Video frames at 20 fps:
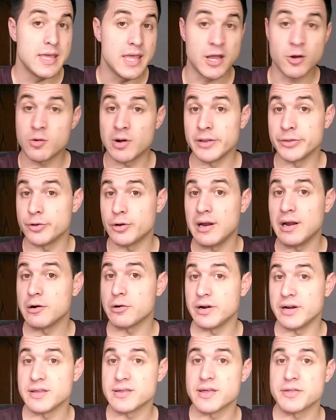En cuanto a la
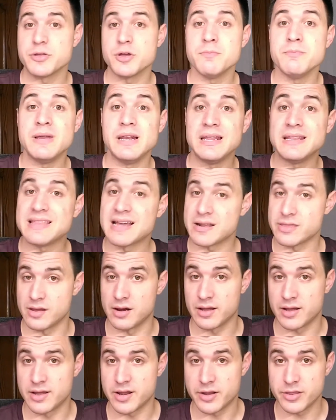organización militar
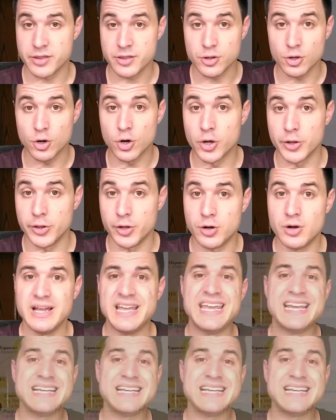del ejército godo,